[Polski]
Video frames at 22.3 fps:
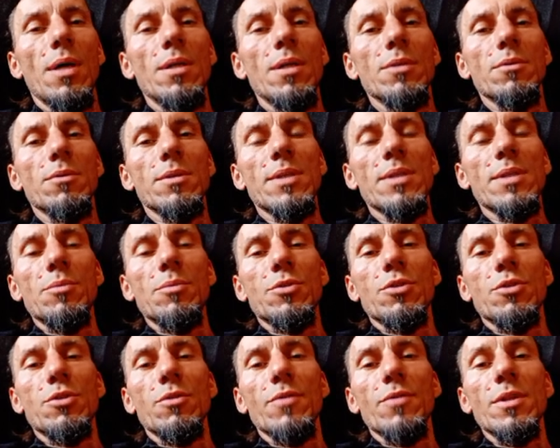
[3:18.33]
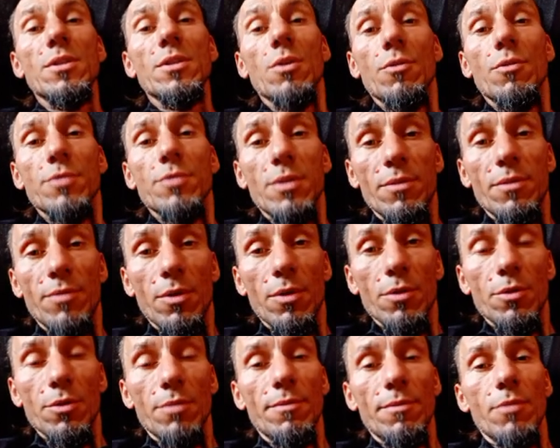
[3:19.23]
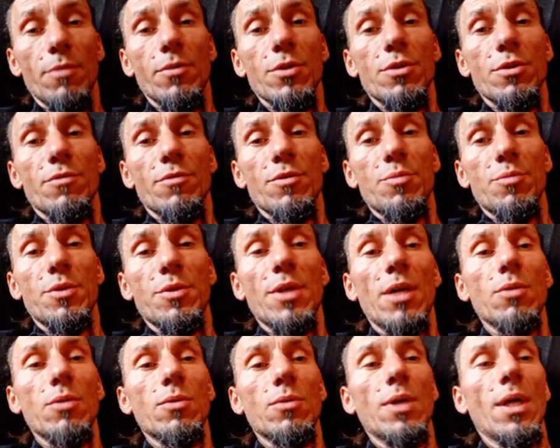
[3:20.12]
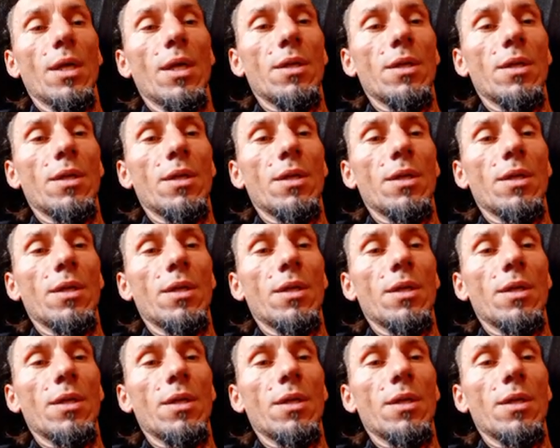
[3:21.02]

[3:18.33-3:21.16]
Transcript: ale to sam Krzysztof Jackowski wylądował właśnie w szpitalu